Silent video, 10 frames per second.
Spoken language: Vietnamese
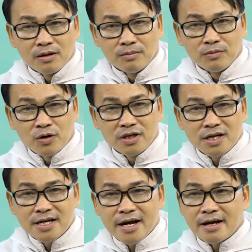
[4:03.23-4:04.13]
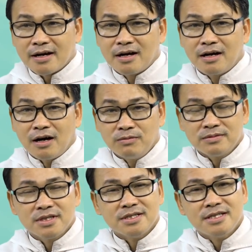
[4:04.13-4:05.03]
Một đứa trẻ
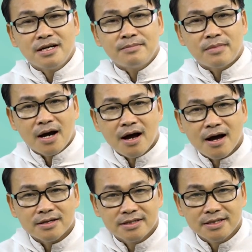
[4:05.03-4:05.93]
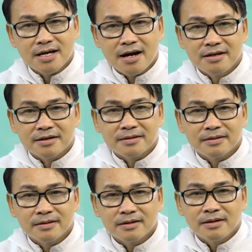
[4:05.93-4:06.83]
không tự nhiên mà sinh ra được
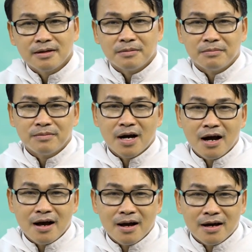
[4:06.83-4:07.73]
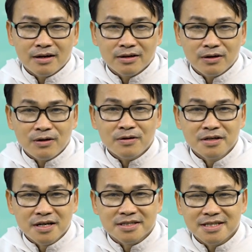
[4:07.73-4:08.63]
mà nó
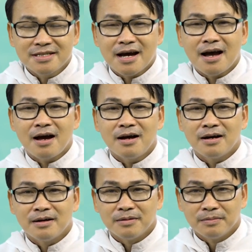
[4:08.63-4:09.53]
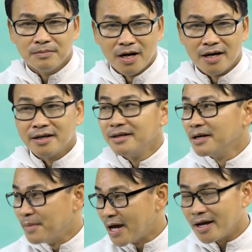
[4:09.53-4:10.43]
được sinh ra bởi
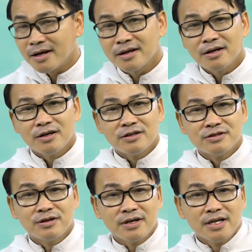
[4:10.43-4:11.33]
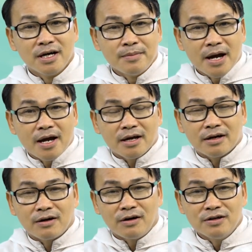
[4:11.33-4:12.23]
người mẹ rồi người mẹ
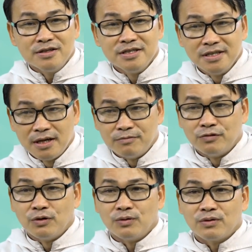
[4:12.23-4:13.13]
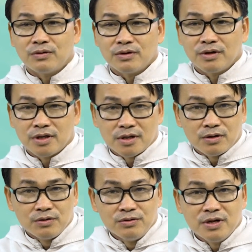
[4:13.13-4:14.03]
có nhiệm vụ
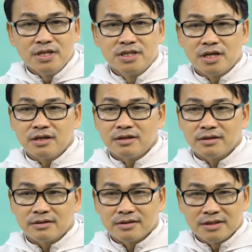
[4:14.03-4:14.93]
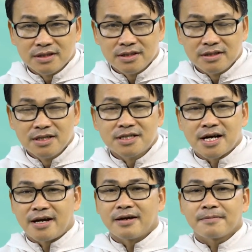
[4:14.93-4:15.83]
nuôi dưỡng đứa
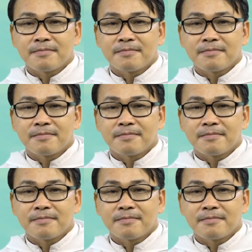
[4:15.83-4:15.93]
trẻ.